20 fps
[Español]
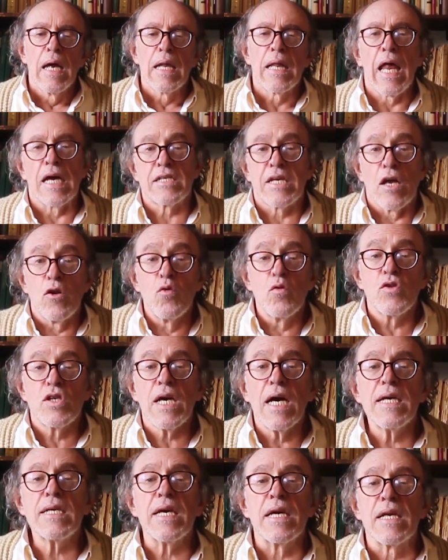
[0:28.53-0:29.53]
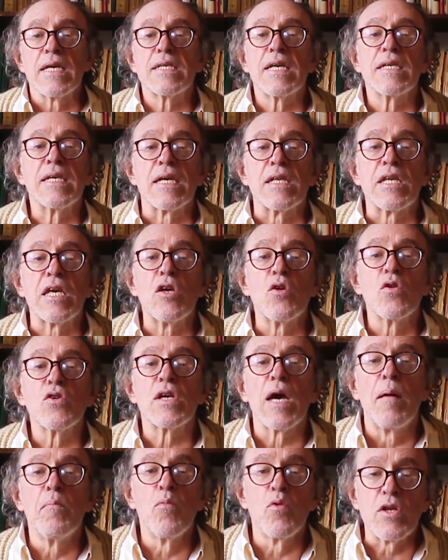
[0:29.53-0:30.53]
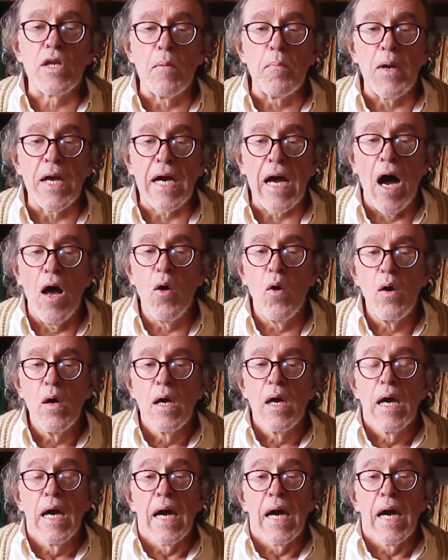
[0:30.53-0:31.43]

Las denuncias en este sentido se han multiplicado